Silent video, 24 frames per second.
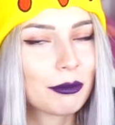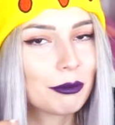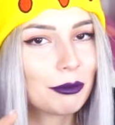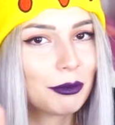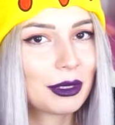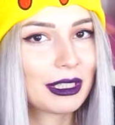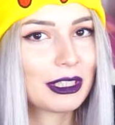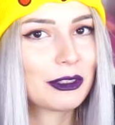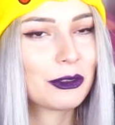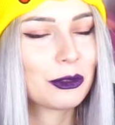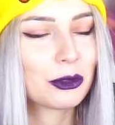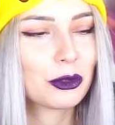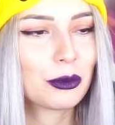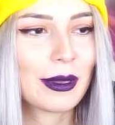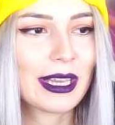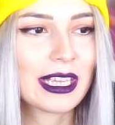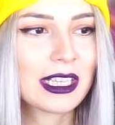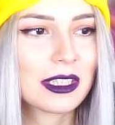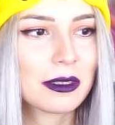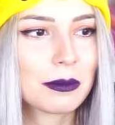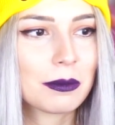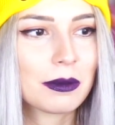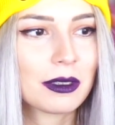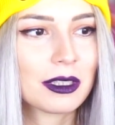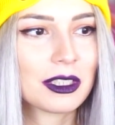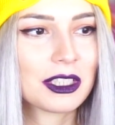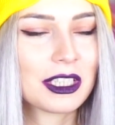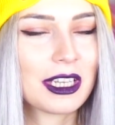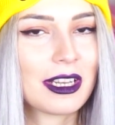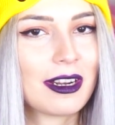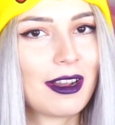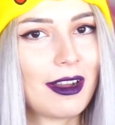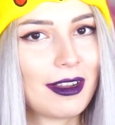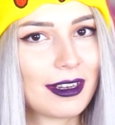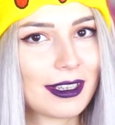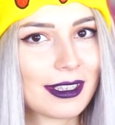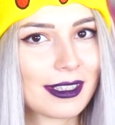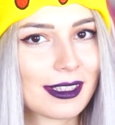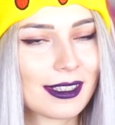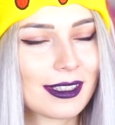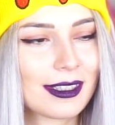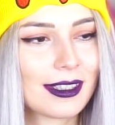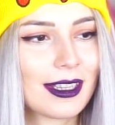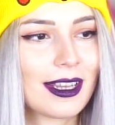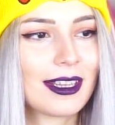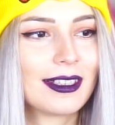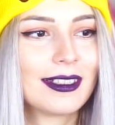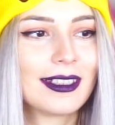bir yudum espri
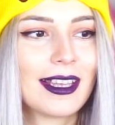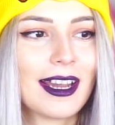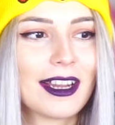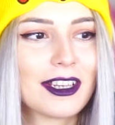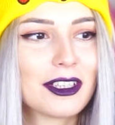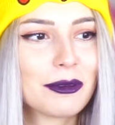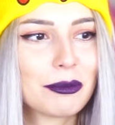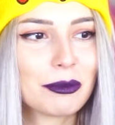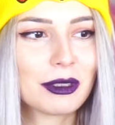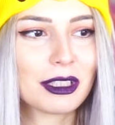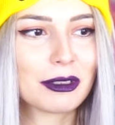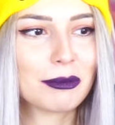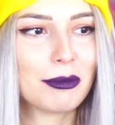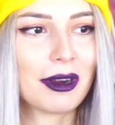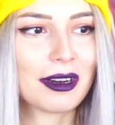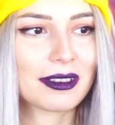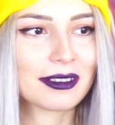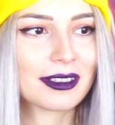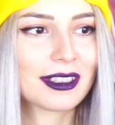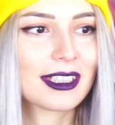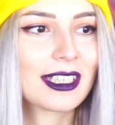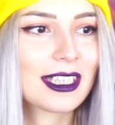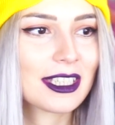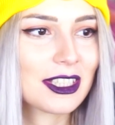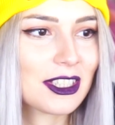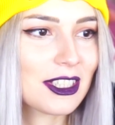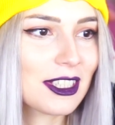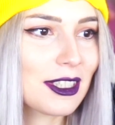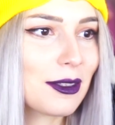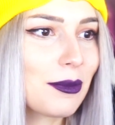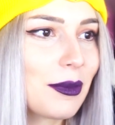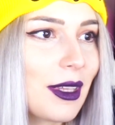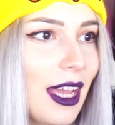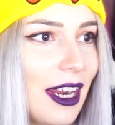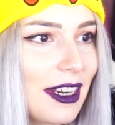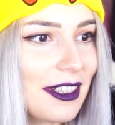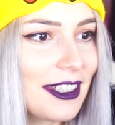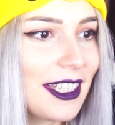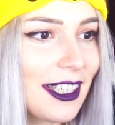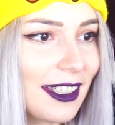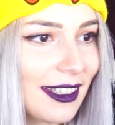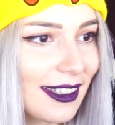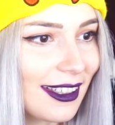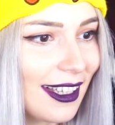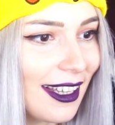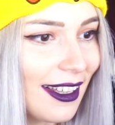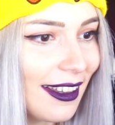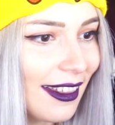şelalesinden yani bir bardak içtim
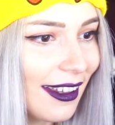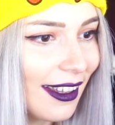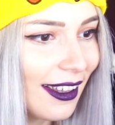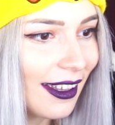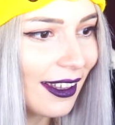gerçekten.